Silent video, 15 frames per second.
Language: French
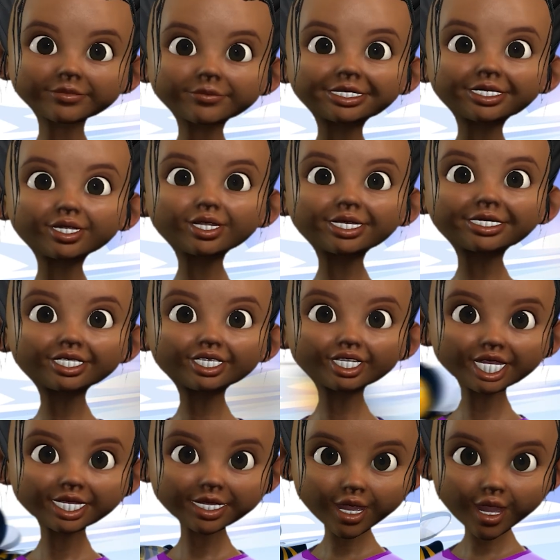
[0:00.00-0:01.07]
La Bible
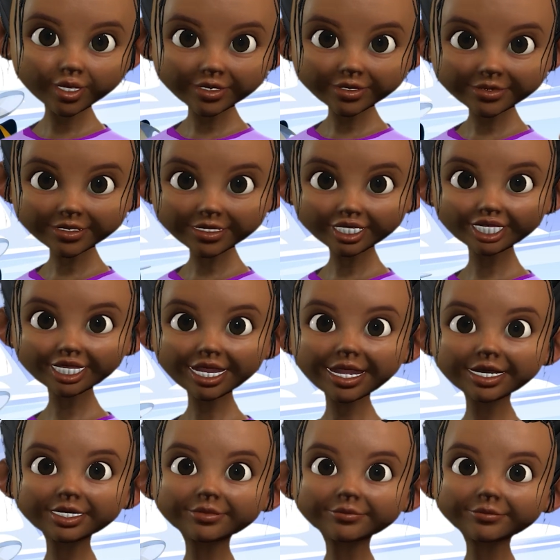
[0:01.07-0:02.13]
dit que Dieu
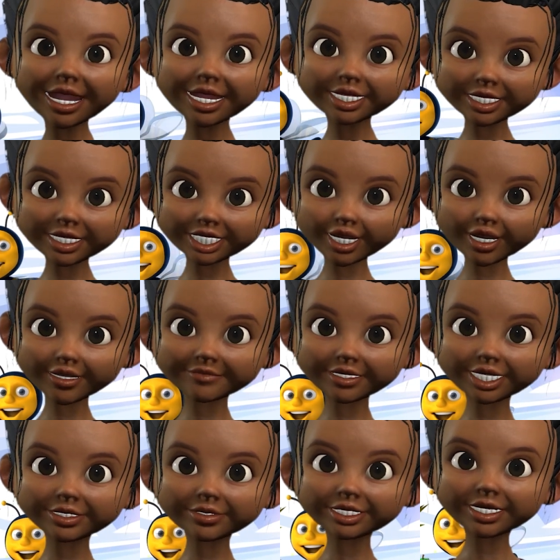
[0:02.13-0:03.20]
n'aime pas que tu sois
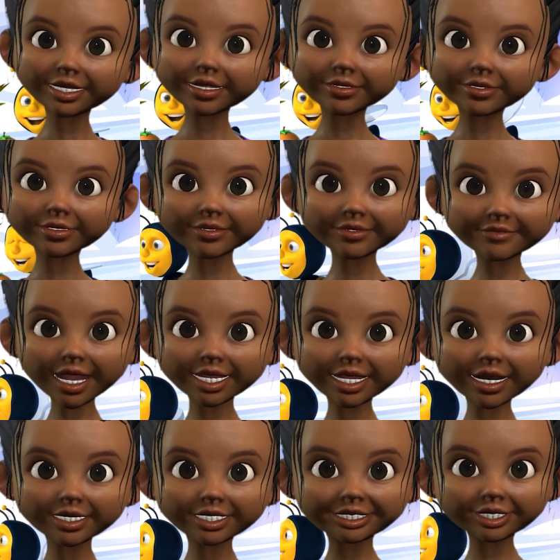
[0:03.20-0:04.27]
paresseux. Il veut
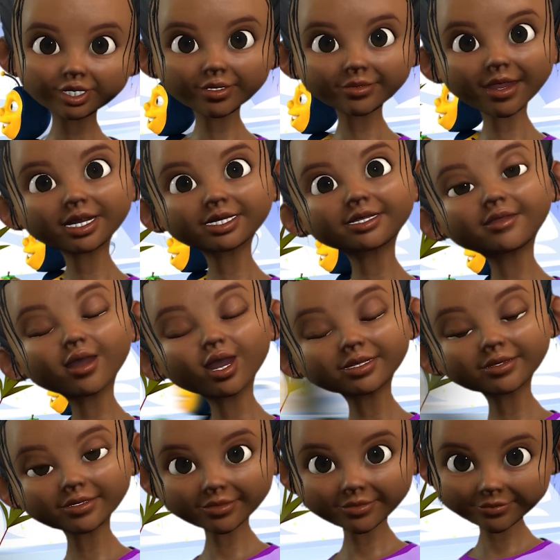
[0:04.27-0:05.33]
que tu sois un enfant
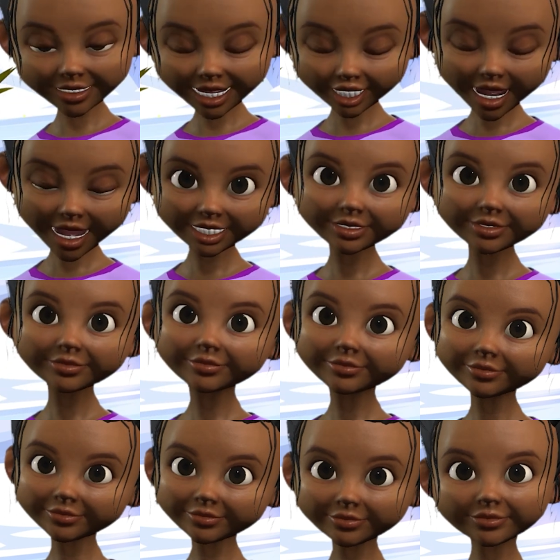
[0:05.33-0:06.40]
travailleur.
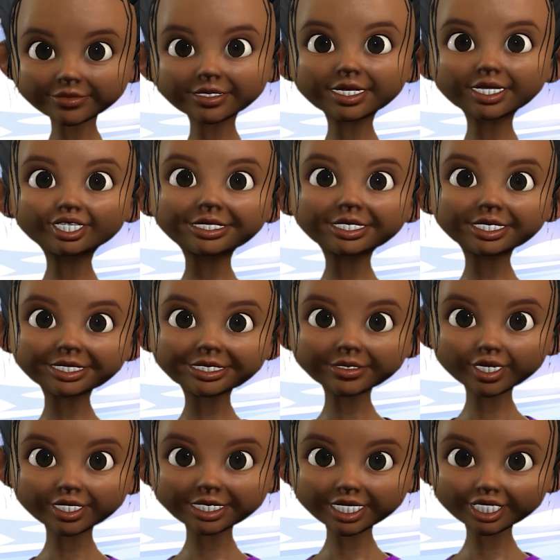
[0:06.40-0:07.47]
Je suis
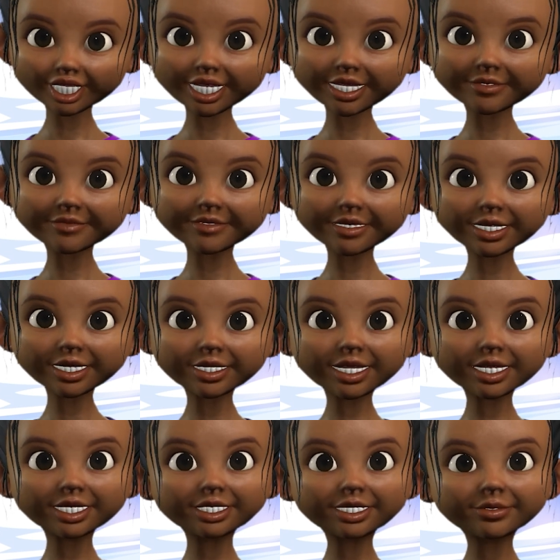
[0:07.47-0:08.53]
sûre que tu aimes aider
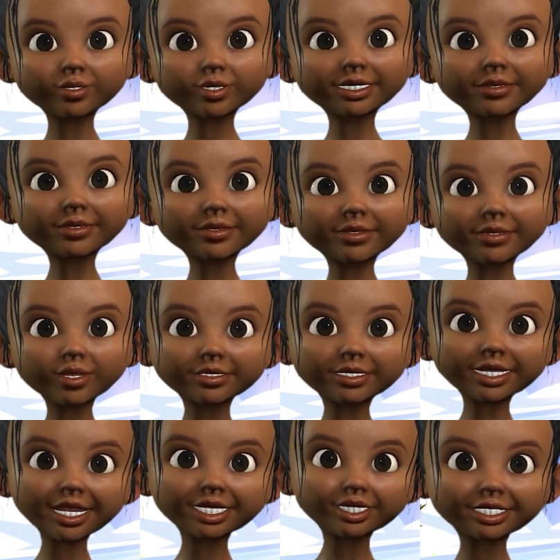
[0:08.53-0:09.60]
tes parents ou
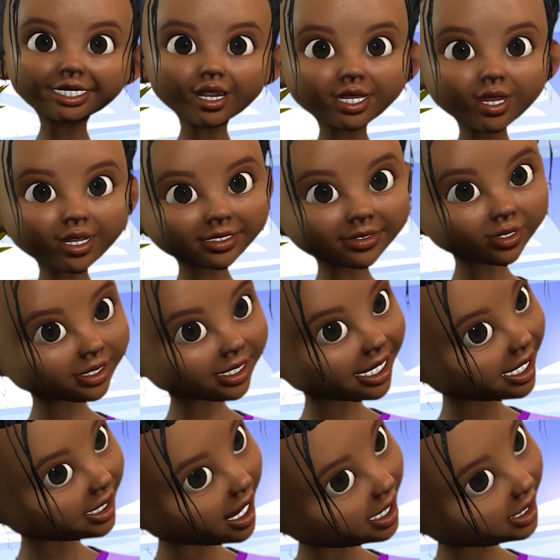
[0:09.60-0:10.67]
que tu es fier quand tu
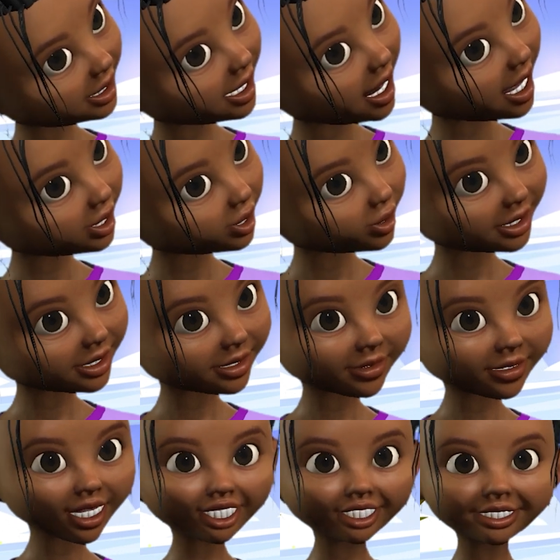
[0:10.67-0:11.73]
travailles et que
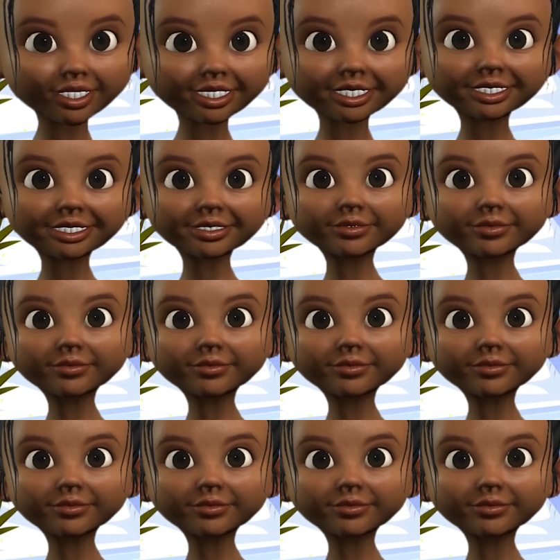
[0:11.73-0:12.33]
tu réussis.